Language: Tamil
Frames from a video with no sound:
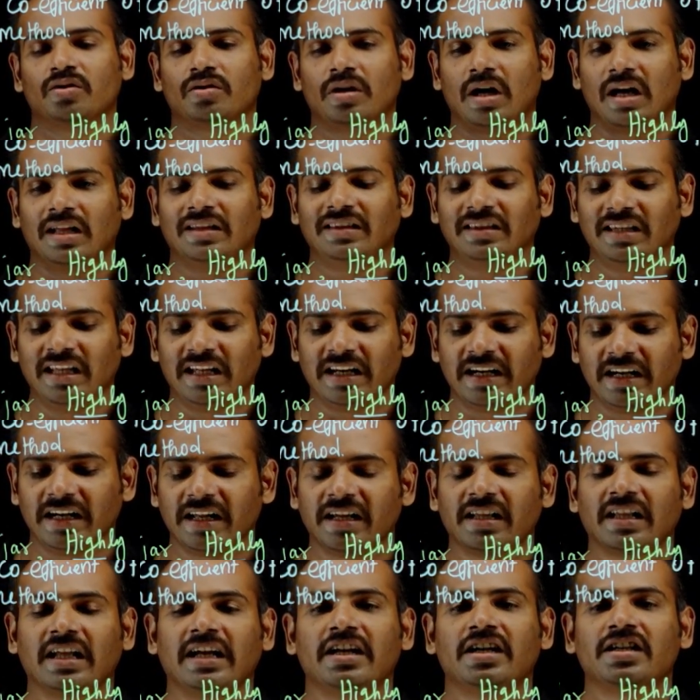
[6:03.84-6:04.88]
ஸோ அந்த
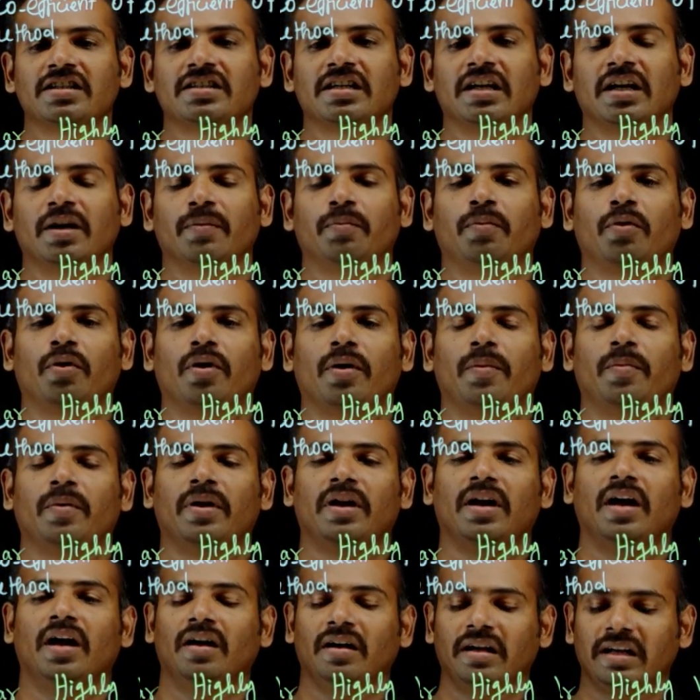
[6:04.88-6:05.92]
ரீடிங்கை தான் என்ன செய்ய போகிறோம்
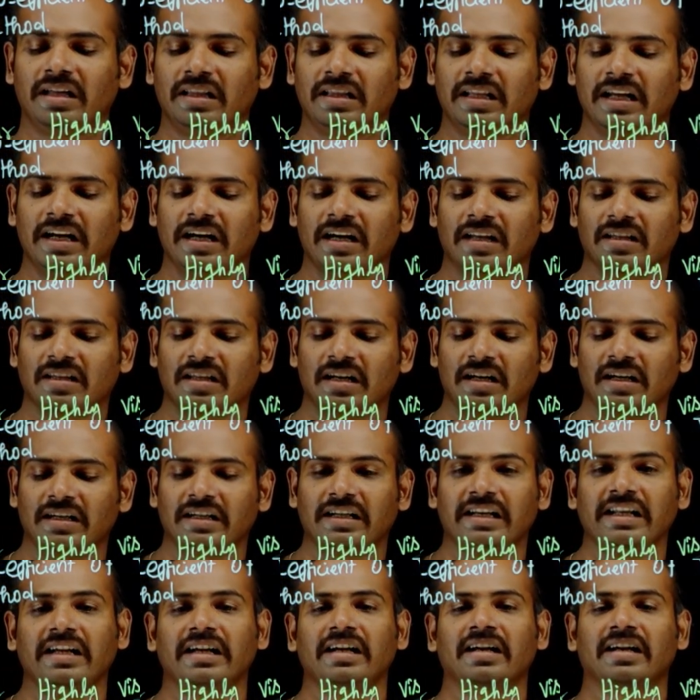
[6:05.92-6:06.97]
அப்படின்னா இந்த இடத்துல
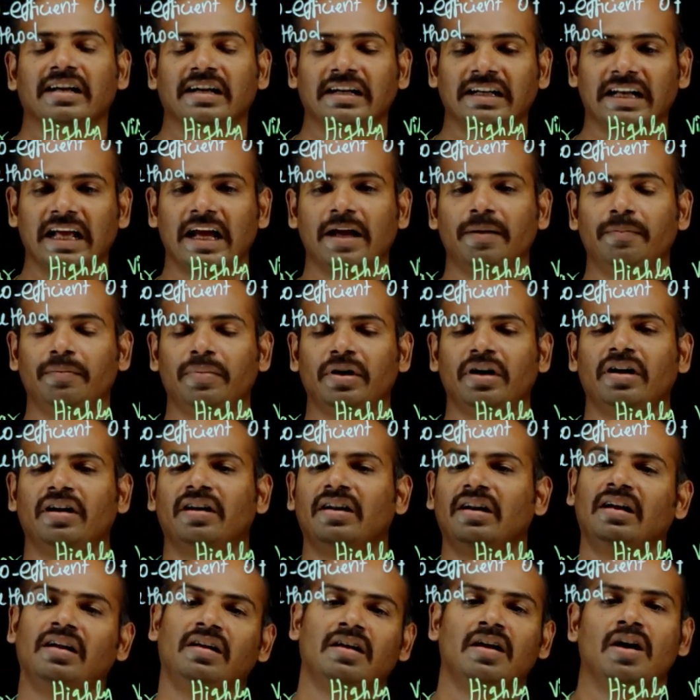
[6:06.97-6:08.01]
டீன்ற டைம்
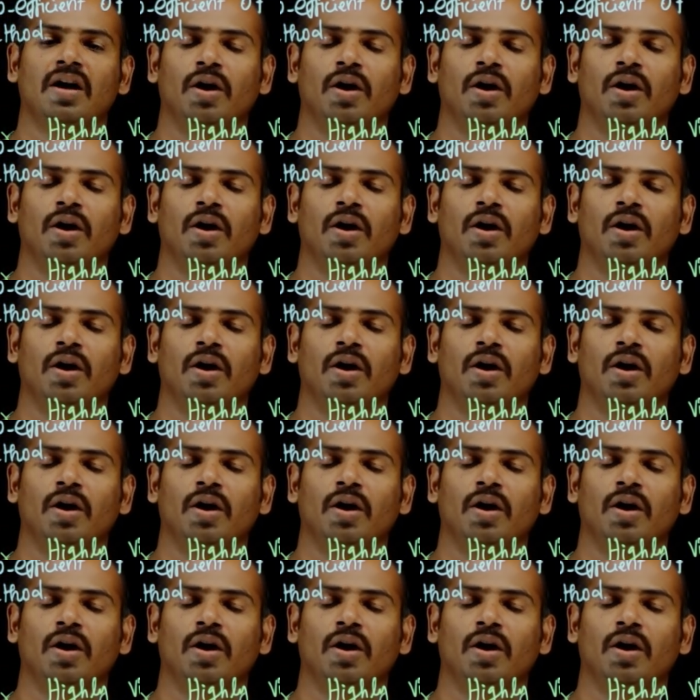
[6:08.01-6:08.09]
பீரியடில்